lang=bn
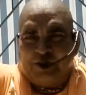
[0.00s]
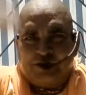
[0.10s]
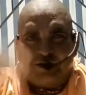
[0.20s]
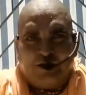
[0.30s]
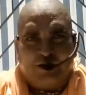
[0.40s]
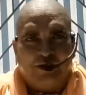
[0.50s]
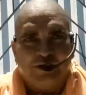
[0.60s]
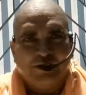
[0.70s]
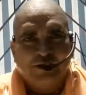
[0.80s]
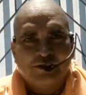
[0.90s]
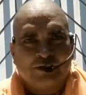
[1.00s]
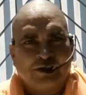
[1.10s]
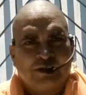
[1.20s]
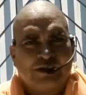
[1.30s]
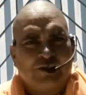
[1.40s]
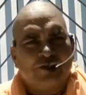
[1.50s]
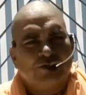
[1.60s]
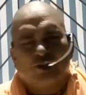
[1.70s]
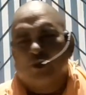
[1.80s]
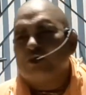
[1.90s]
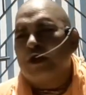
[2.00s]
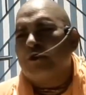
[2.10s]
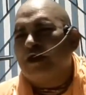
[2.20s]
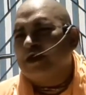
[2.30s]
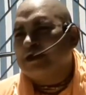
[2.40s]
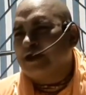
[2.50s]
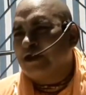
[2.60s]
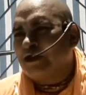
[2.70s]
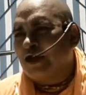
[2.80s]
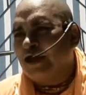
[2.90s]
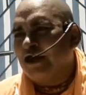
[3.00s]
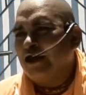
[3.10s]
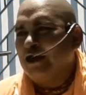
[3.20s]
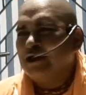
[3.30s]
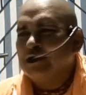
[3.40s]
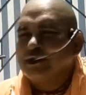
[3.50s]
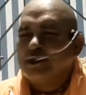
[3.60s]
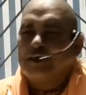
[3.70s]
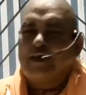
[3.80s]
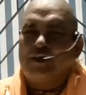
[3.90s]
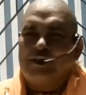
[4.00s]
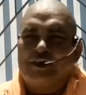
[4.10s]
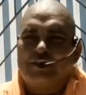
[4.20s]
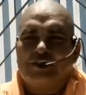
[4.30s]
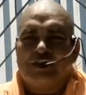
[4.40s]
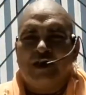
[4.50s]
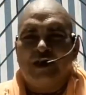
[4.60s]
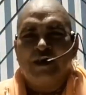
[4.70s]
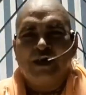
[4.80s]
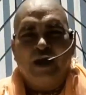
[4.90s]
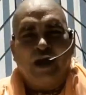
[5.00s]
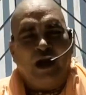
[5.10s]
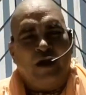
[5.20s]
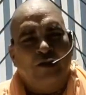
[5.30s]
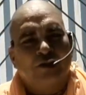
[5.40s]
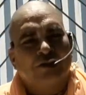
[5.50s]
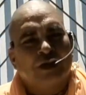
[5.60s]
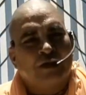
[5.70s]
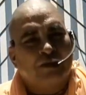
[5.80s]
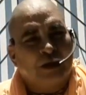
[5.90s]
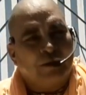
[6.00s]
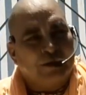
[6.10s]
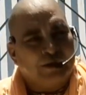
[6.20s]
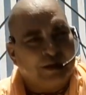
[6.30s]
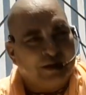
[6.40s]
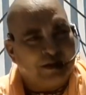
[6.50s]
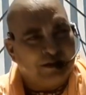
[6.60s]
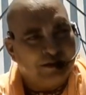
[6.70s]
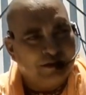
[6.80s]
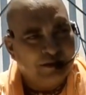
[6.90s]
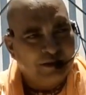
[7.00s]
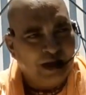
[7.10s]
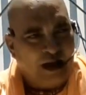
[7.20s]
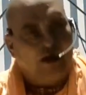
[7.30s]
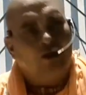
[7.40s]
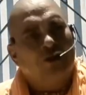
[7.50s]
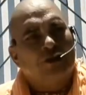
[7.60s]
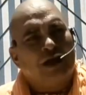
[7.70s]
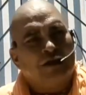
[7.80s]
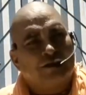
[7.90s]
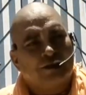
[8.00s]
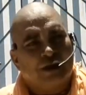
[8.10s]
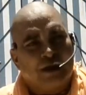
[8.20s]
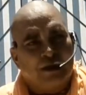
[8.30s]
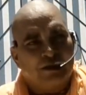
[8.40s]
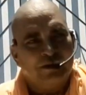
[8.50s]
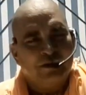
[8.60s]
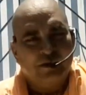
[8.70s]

বর্ষিত হলো তখন সেটা অশ্রুর গুণাবলী আর থাকলো না কি থাকলো তার মধ্যে আনন্দের গুণাবলী হয়ে গেল আনন্দ অশ্রু হয়ে গেল